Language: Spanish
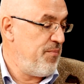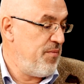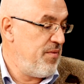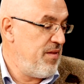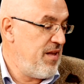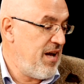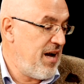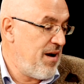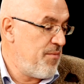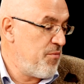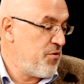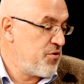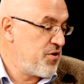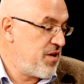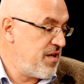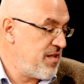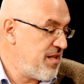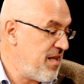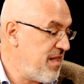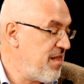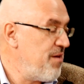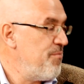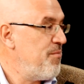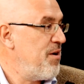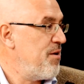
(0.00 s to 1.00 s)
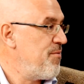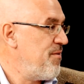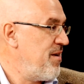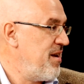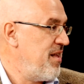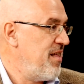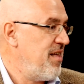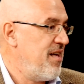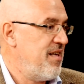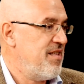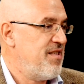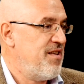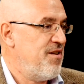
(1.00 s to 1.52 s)
digamos que se hacen
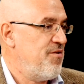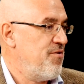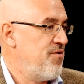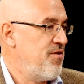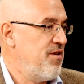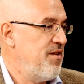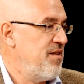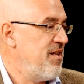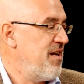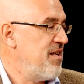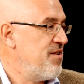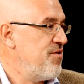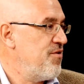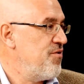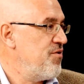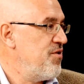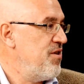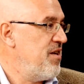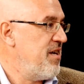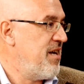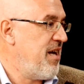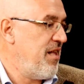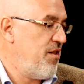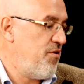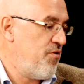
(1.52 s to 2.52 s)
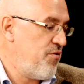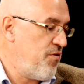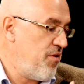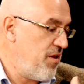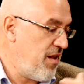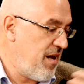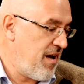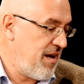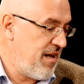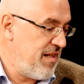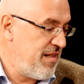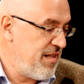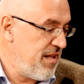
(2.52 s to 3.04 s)
barbaridades en los gimnasios y que no,
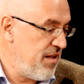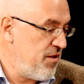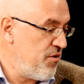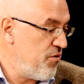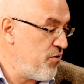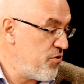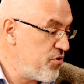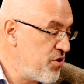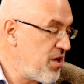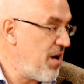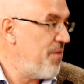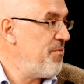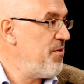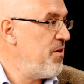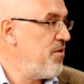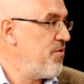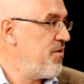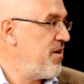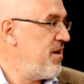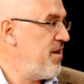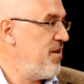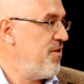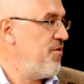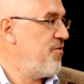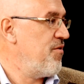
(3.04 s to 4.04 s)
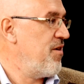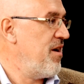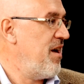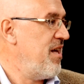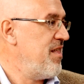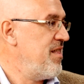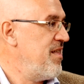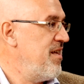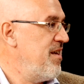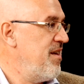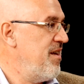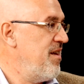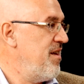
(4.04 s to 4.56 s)
la gente no sabe lo que, lo que
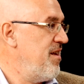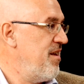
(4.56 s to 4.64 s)
hacen